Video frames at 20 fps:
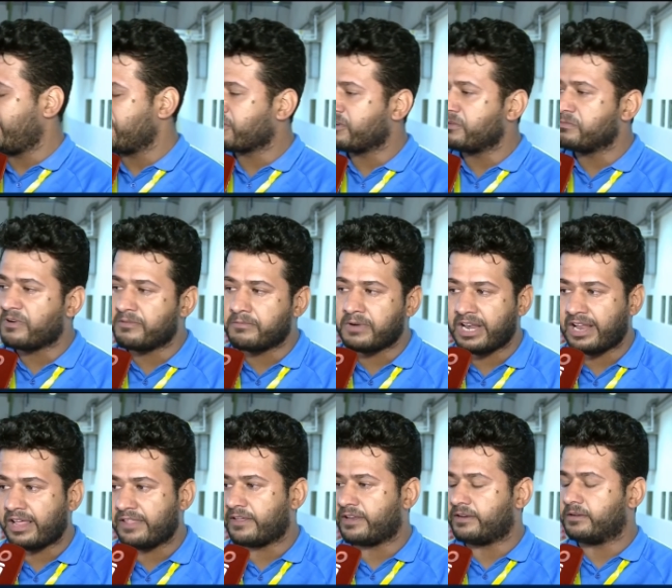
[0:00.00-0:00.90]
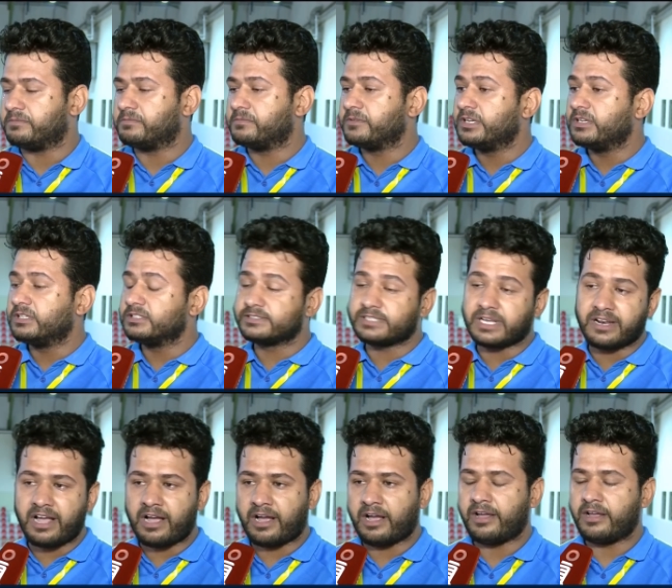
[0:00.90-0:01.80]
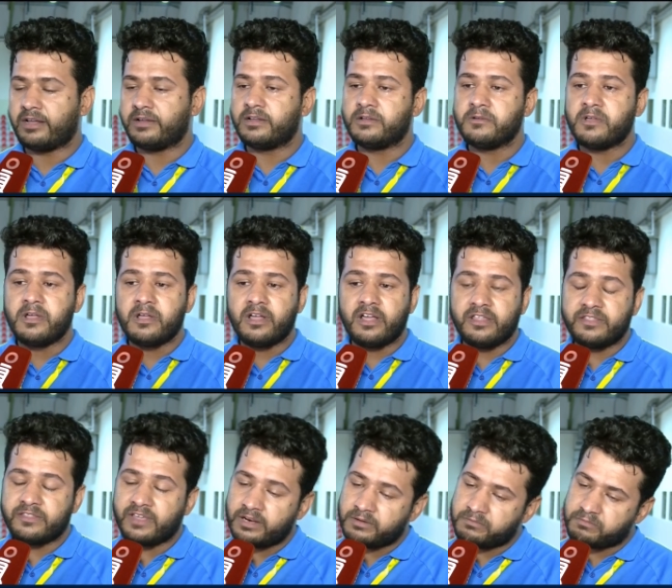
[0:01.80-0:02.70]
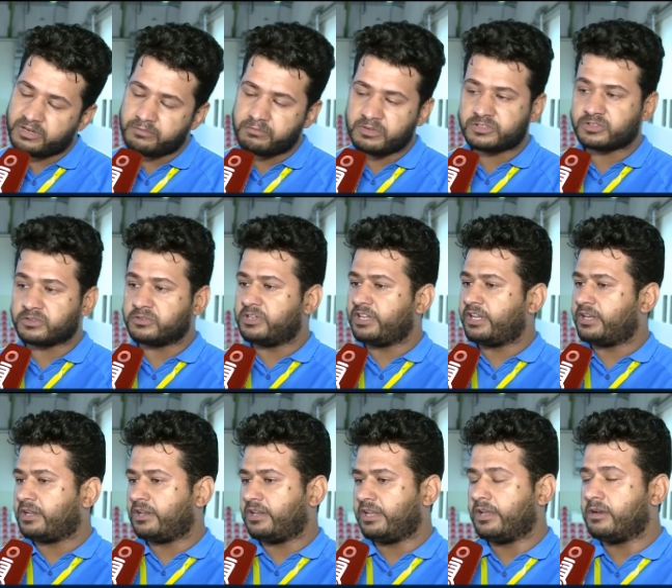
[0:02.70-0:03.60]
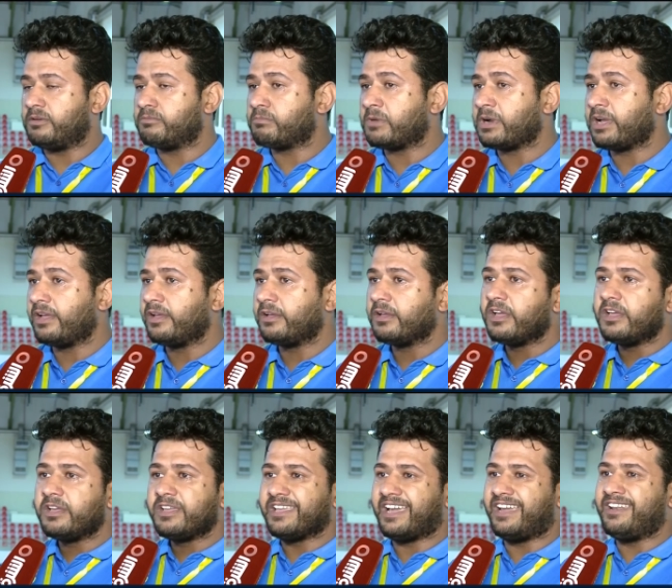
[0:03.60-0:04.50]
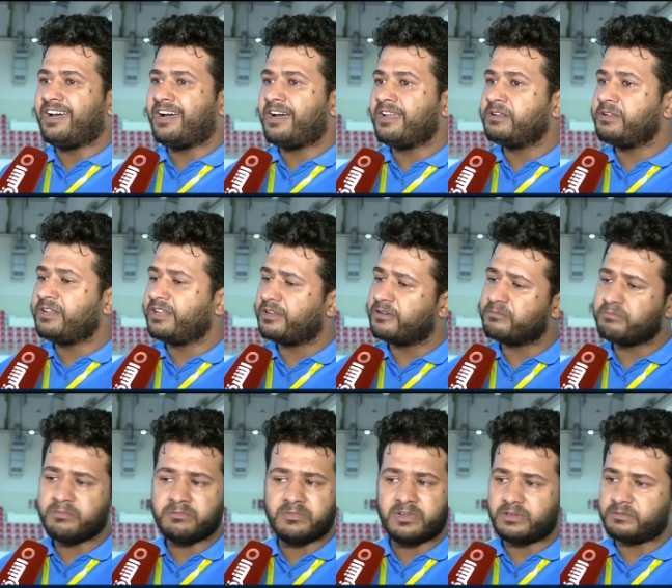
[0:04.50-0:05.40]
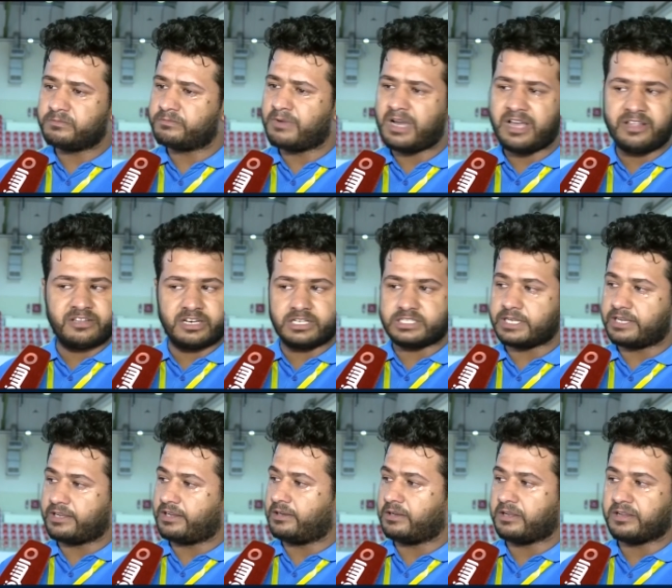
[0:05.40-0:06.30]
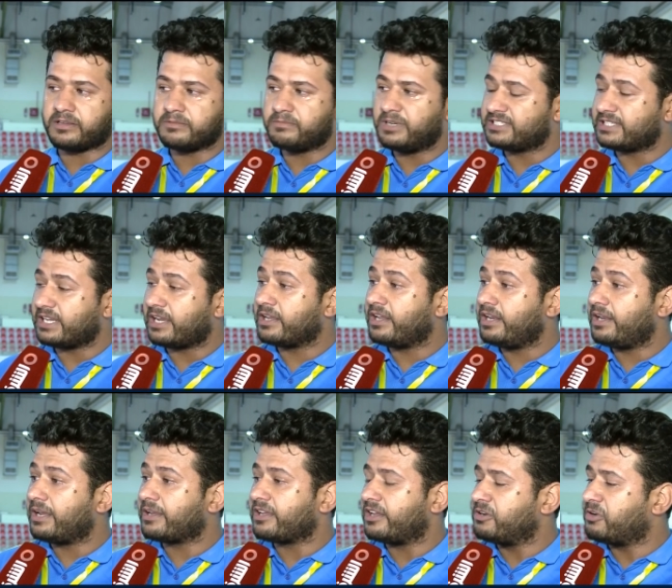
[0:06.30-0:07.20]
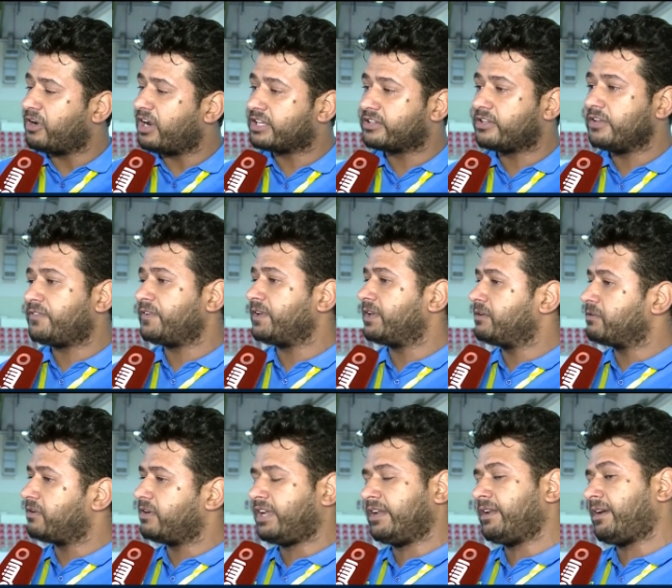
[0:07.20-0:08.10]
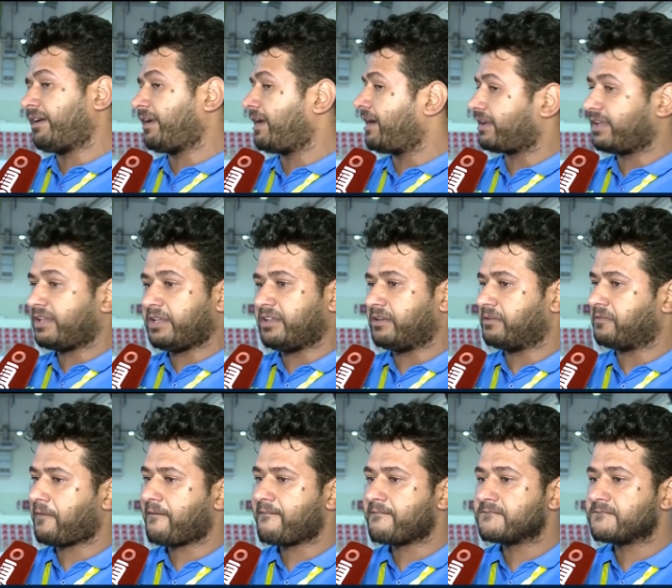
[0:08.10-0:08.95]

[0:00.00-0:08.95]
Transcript: الحكومه ما لها ذنب صراحه ذنب بالمسؤولين اللي هم يعني انا ما ادري ايش اقول لك بس اقول لك انه اكتفي انه احنا عراقيين